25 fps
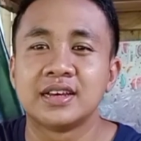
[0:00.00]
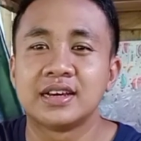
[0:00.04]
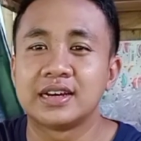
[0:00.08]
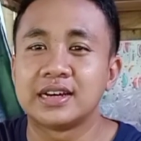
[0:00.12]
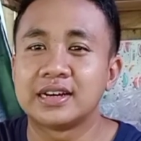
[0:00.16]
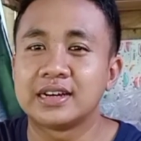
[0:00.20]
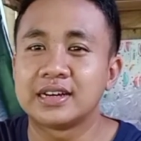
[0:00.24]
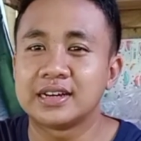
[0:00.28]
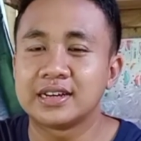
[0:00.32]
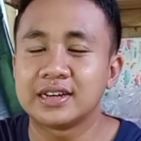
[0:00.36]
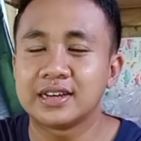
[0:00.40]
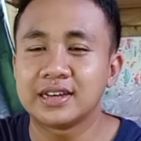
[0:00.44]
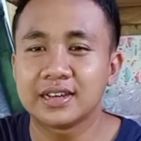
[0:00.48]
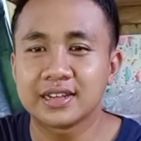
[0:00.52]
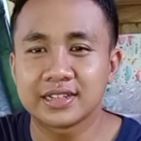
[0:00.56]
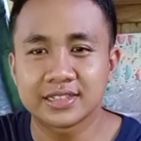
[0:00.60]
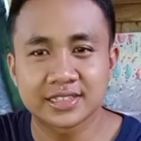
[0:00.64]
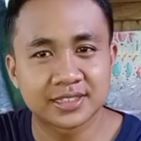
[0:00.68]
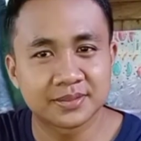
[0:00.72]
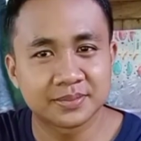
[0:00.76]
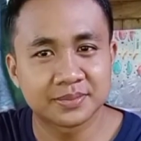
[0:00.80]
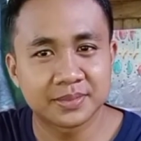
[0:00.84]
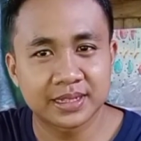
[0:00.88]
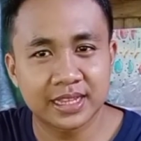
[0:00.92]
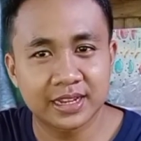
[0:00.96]
uh,
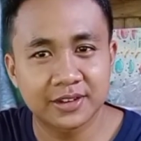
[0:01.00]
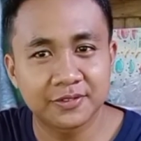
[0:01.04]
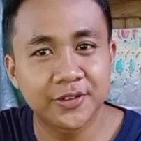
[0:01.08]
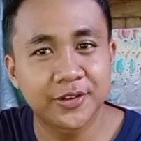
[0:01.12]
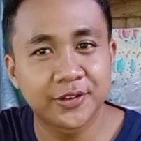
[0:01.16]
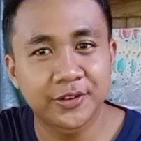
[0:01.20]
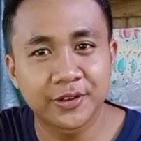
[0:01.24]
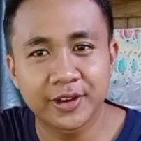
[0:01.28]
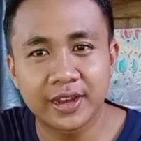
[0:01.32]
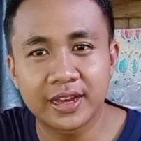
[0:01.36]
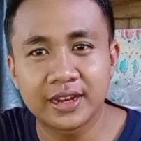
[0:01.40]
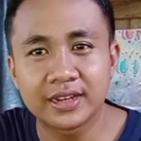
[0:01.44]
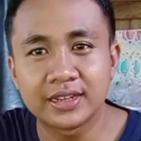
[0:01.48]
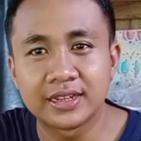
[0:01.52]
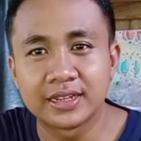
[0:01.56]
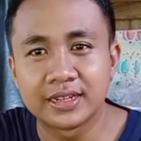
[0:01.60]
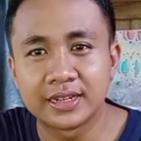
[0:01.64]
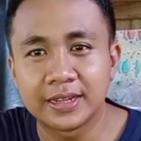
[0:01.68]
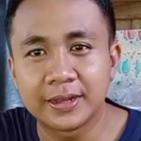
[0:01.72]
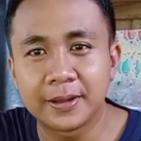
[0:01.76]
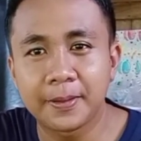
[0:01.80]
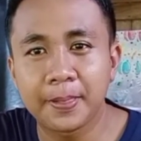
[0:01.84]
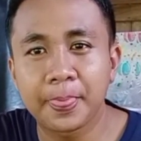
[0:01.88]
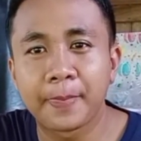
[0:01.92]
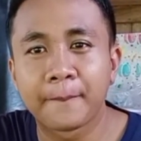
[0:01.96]
Kesempatan video kali
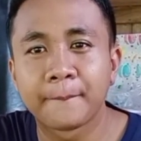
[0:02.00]
ini